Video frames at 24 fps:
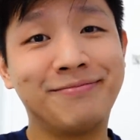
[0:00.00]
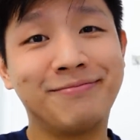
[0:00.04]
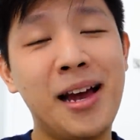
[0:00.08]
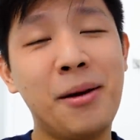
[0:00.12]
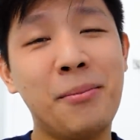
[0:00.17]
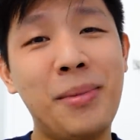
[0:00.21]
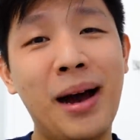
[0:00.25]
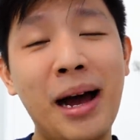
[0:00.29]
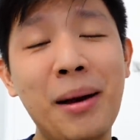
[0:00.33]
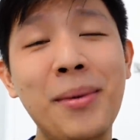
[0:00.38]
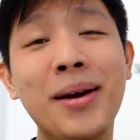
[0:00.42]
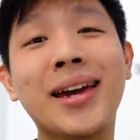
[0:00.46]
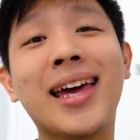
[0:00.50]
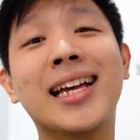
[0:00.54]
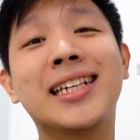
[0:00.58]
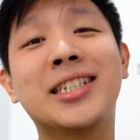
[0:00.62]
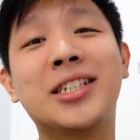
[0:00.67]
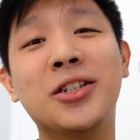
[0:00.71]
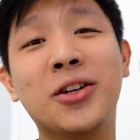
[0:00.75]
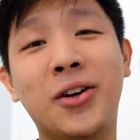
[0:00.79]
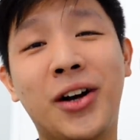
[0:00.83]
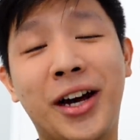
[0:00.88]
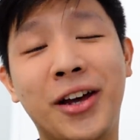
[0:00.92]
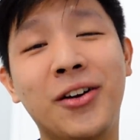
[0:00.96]
Baka mag-gets
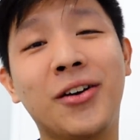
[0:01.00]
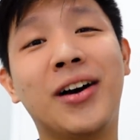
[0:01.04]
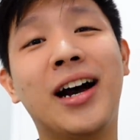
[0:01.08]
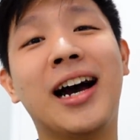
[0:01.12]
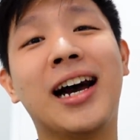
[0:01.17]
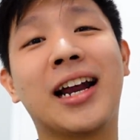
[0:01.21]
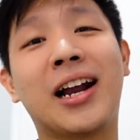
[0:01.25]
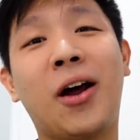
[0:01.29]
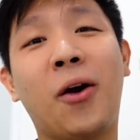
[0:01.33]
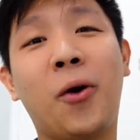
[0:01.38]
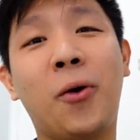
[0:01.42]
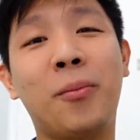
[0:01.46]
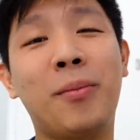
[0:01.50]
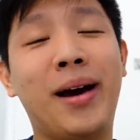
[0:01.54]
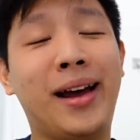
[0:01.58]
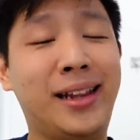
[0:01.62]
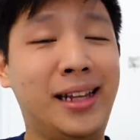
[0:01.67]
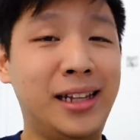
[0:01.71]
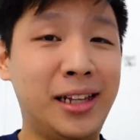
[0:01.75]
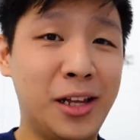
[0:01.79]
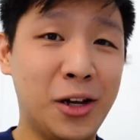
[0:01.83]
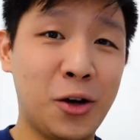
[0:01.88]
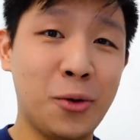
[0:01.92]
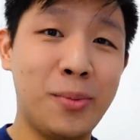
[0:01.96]
nyo ngayong araw kung
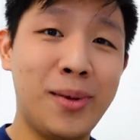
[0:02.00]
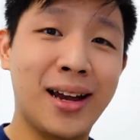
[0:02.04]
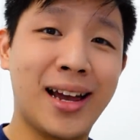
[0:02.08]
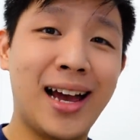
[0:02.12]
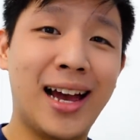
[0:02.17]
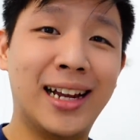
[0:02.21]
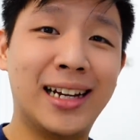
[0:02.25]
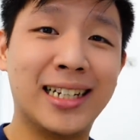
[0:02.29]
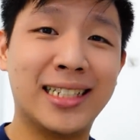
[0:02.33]
bakit hindi gumagana